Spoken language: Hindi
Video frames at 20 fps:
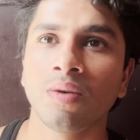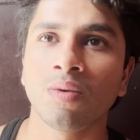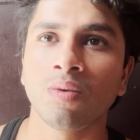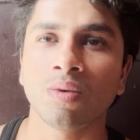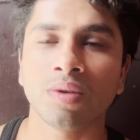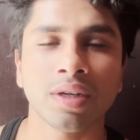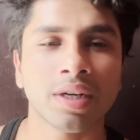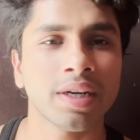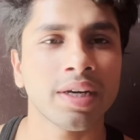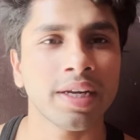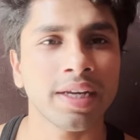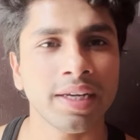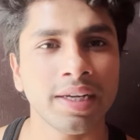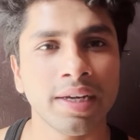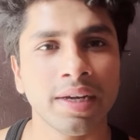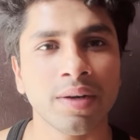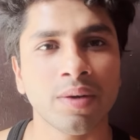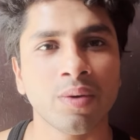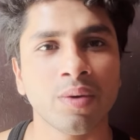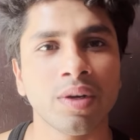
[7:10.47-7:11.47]
उनका नहीं
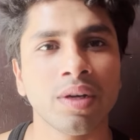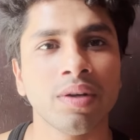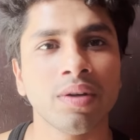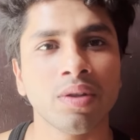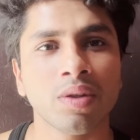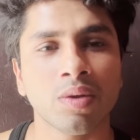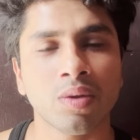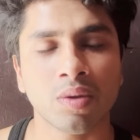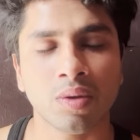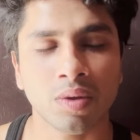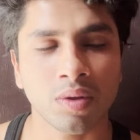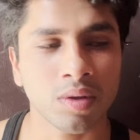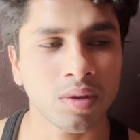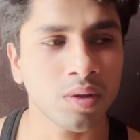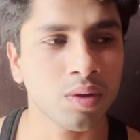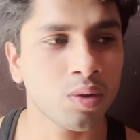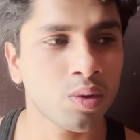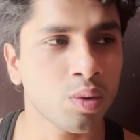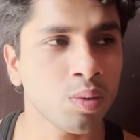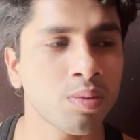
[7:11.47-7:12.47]
है कोई
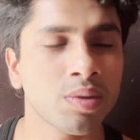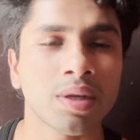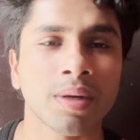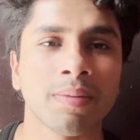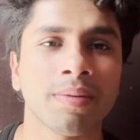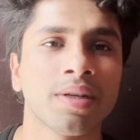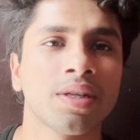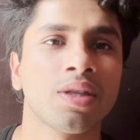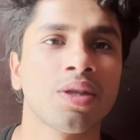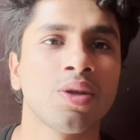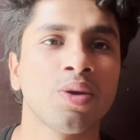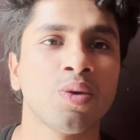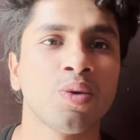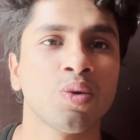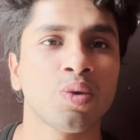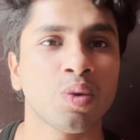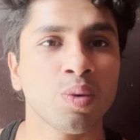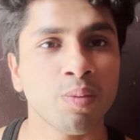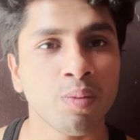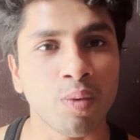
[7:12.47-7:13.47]
तुम समझते हो
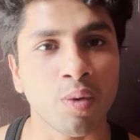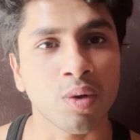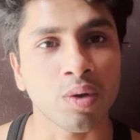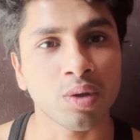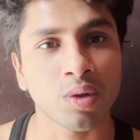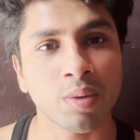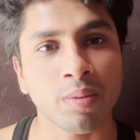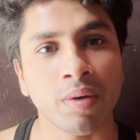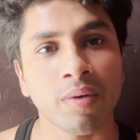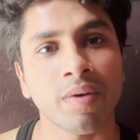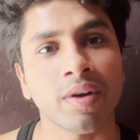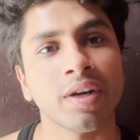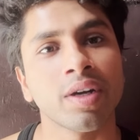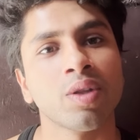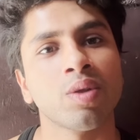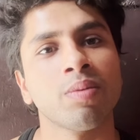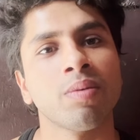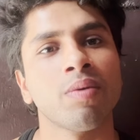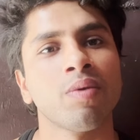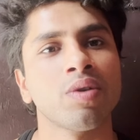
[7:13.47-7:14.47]
तुम बोलते हो भगवान ने
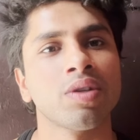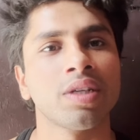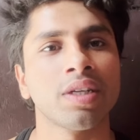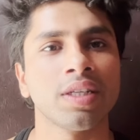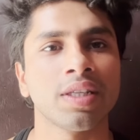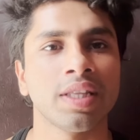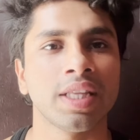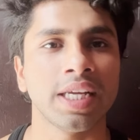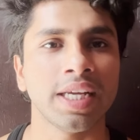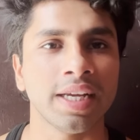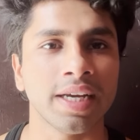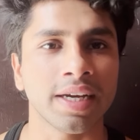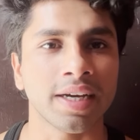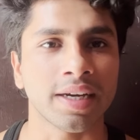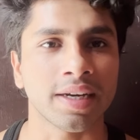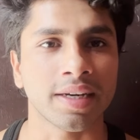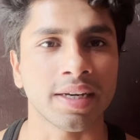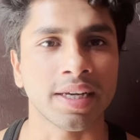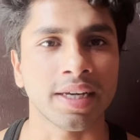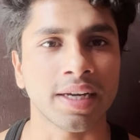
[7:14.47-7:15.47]
तुम्हें वो चीज़ दी है
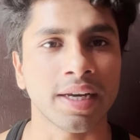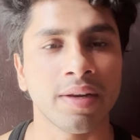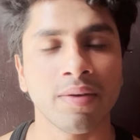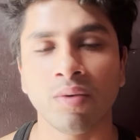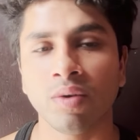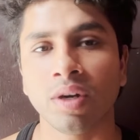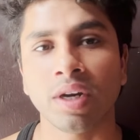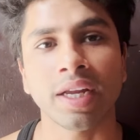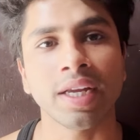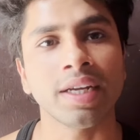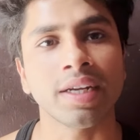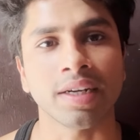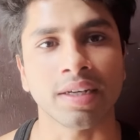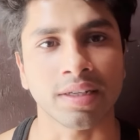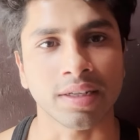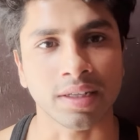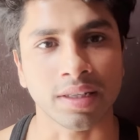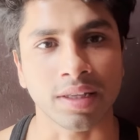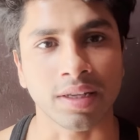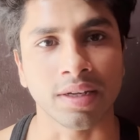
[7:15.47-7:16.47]
करने के लिए वो नहीं कर
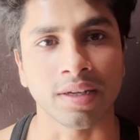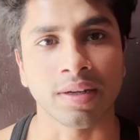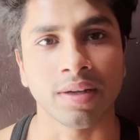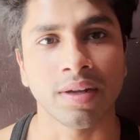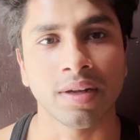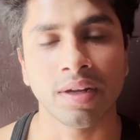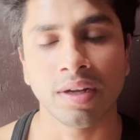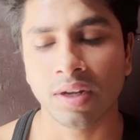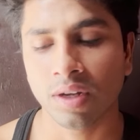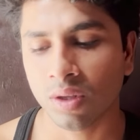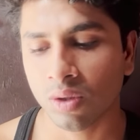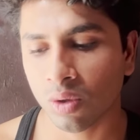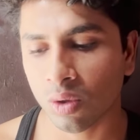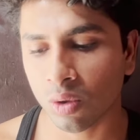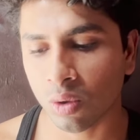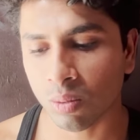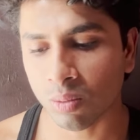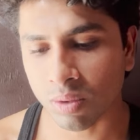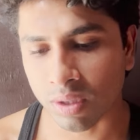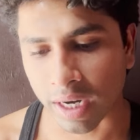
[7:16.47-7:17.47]
सकते तो
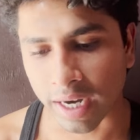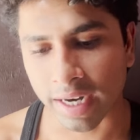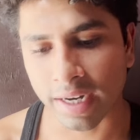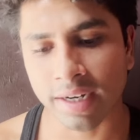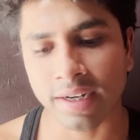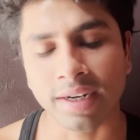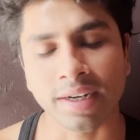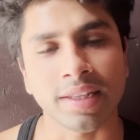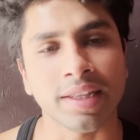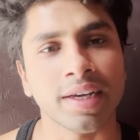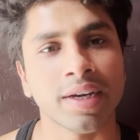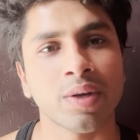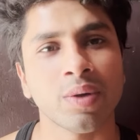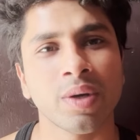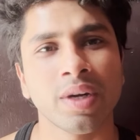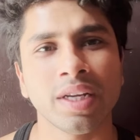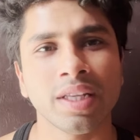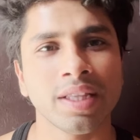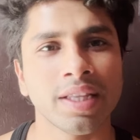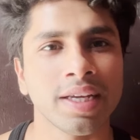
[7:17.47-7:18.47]
तुम साइड कर दे करो
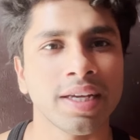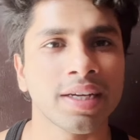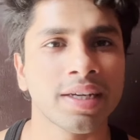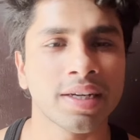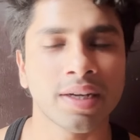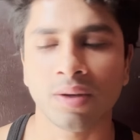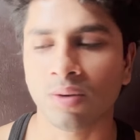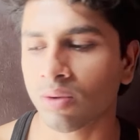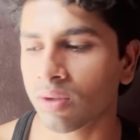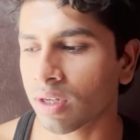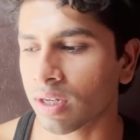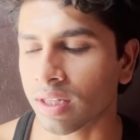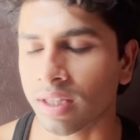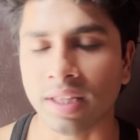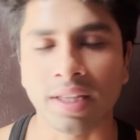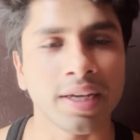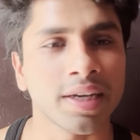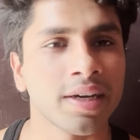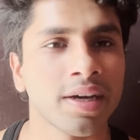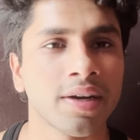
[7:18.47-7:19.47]
यानी देख के उसे
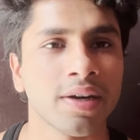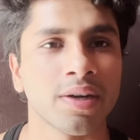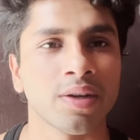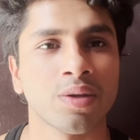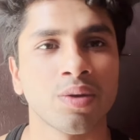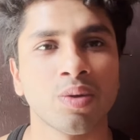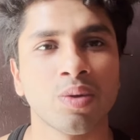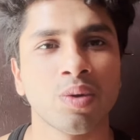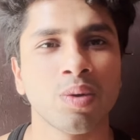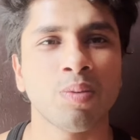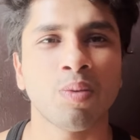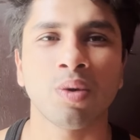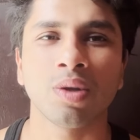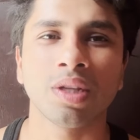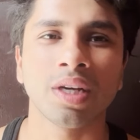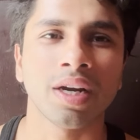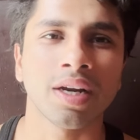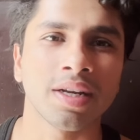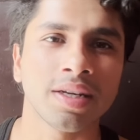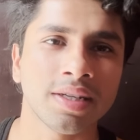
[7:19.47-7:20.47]
अनदेखा कर दो तो ये
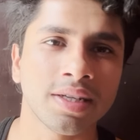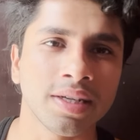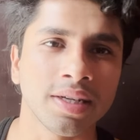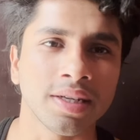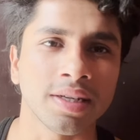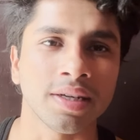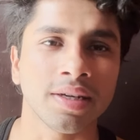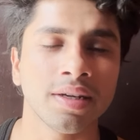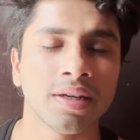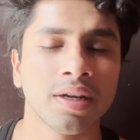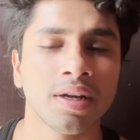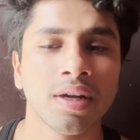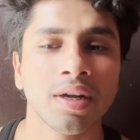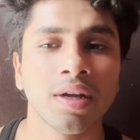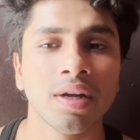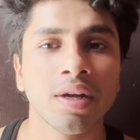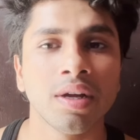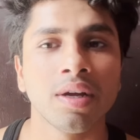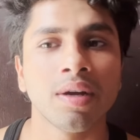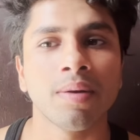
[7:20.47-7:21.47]
बहुत गलत चीज़ है
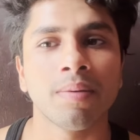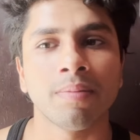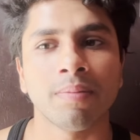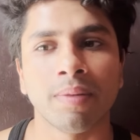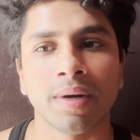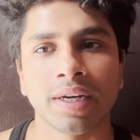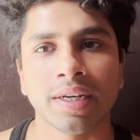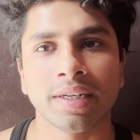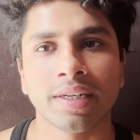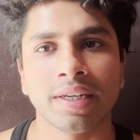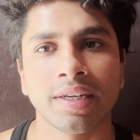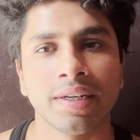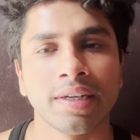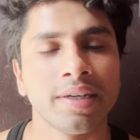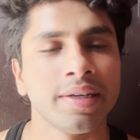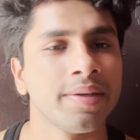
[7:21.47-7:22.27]
बाकी